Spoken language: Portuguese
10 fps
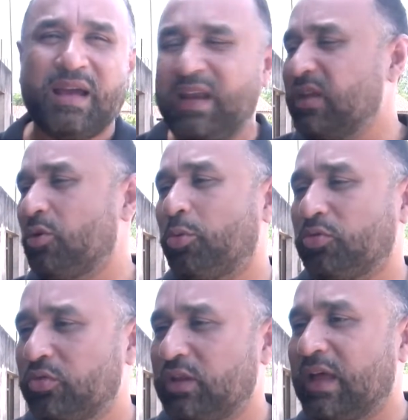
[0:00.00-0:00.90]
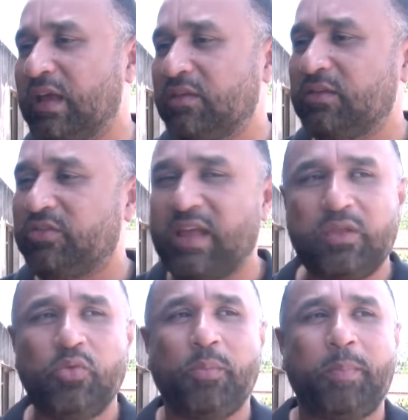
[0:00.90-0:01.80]
grande oportunidade de estar
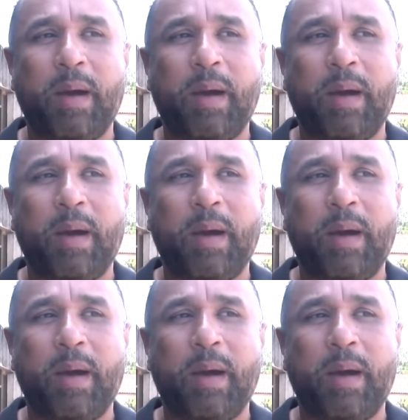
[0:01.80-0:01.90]
num